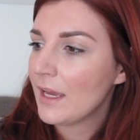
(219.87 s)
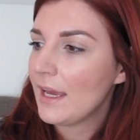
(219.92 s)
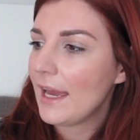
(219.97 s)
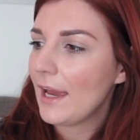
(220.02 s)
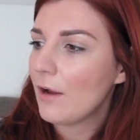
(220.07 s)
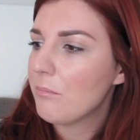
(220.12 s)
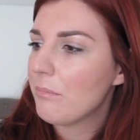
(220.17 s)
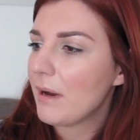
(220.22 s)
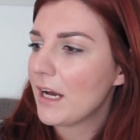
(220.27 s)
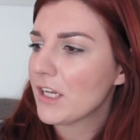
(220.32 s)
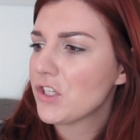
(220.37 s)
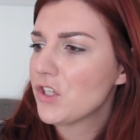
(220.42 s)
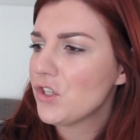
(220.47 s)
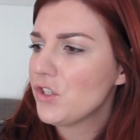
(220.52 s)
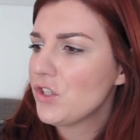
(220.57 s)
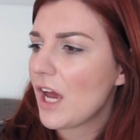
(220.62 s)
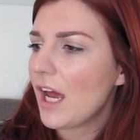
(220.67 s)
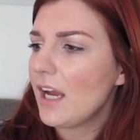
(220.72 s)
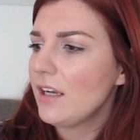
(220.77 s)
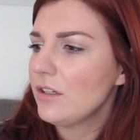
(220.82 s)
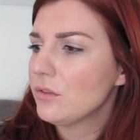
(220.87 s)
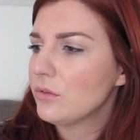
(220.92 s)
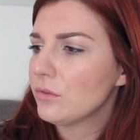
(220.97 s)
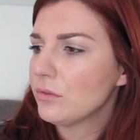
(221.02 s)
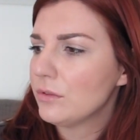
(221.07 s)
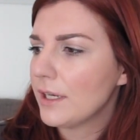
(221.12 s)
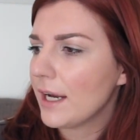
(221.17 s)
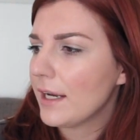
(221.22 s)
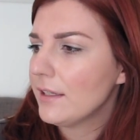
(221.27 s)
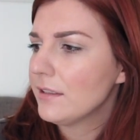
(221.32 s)
è un patch gel, un
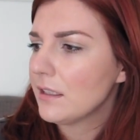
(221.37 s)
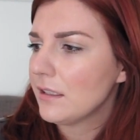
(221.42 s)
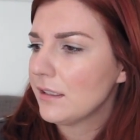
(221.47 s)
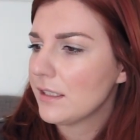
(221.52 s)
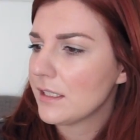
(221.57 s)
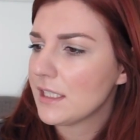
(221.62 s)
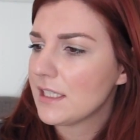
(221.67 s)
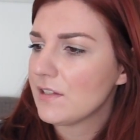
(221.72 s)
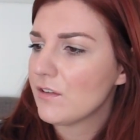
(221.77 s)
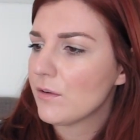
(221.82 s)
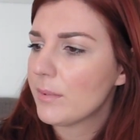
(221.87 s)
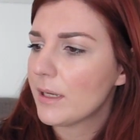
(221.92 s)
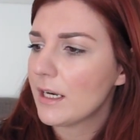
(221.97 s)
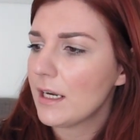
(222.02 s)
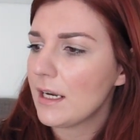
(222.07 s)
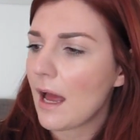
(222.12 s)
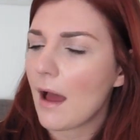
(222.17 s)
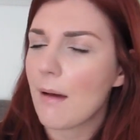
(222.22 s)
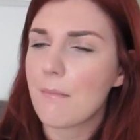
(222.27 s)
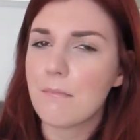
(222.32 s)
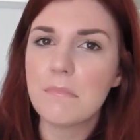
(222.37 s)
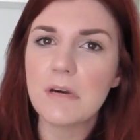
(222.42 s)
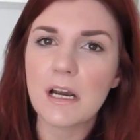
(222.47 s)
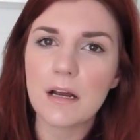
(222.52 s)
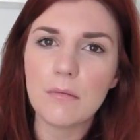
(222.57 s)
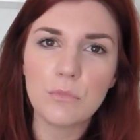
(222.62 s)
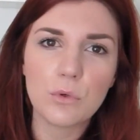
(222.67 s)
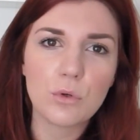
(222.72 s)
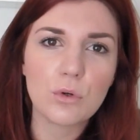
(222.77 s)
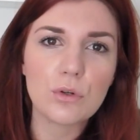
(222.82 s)
nutriente intensivo per le
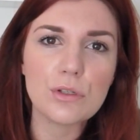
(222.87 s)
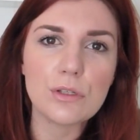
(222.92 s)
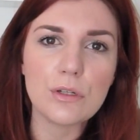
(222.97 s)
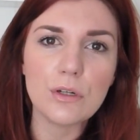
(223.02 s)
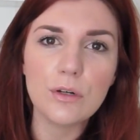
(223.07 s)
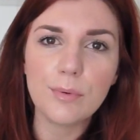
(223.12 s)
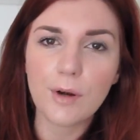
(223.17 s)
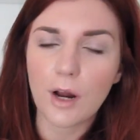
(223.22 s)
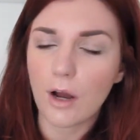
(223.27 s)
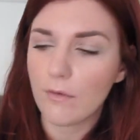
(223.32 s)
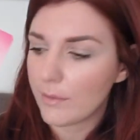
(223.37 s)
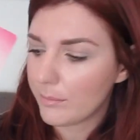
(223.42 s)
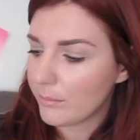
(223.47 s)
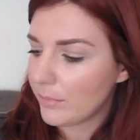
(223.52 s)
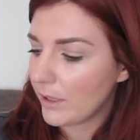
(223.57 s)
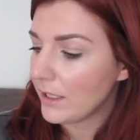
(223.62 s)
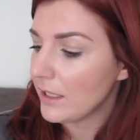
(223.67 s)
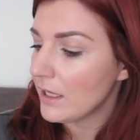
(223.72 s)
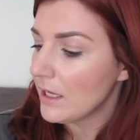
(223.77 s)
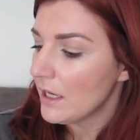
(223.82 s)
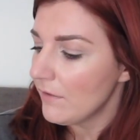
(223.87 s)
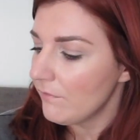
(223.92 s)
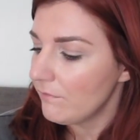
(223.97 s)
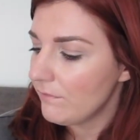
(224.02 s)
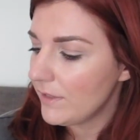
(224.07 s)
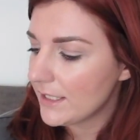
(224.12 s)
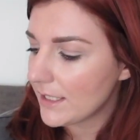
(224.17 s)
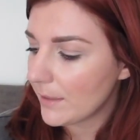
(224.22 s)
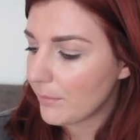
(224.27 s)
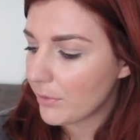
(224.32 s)
labbra boh, così lo provo e poi
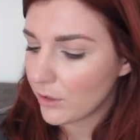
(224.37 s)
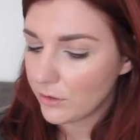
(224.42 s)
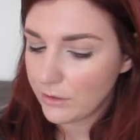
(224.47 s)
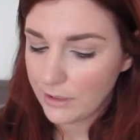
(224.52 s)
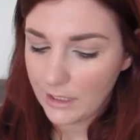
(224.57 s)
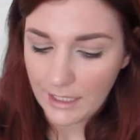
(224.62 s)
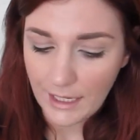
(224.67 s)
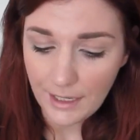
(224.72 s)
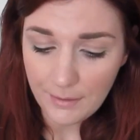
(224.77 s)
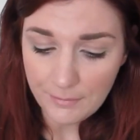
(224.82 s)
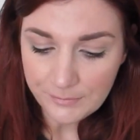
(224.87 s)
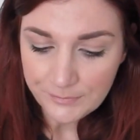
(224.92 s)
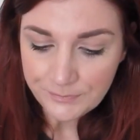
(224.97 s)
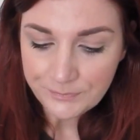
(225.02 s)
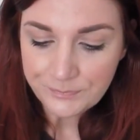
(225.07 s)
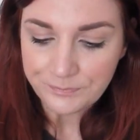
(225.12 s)
vi saprò dire